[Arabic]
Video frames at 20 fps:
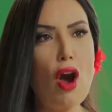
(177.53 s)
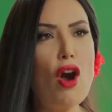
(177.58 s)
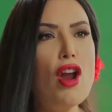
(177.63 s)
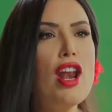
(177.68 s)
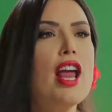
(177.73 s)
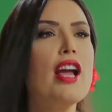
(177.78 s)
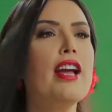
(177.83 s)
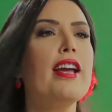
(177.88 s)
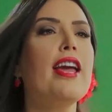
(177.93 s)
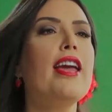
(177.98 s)

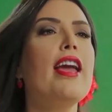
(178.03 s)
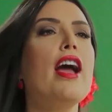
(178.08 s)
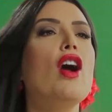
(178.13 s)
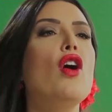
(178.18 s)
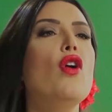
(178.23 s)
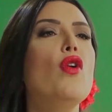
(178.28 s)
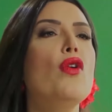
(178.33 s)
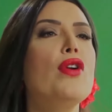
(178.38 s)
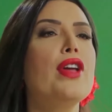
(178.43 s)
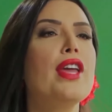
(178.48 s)
بقول لك ايه يا
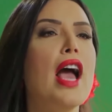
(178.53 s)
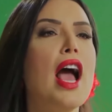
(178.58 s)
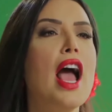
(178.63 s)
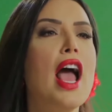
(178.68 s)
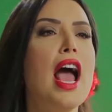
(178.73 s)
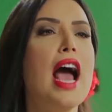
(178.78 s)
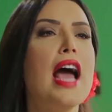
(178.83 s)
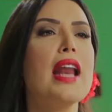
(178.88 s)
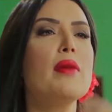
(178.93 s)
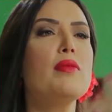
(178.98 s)
اخويا
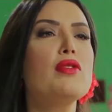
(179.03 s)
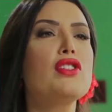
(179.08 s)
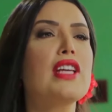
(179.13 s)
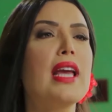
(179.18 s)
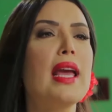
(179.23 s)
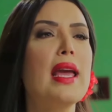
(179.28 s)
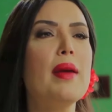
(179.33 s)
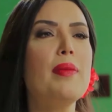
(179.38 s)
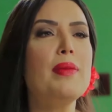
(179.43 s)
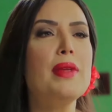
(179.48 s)
انا مش
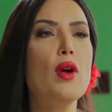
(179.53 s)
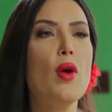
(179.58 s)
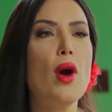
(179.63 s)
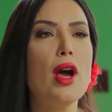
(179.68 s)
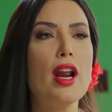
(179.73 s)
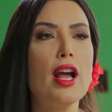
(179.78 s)
جايبني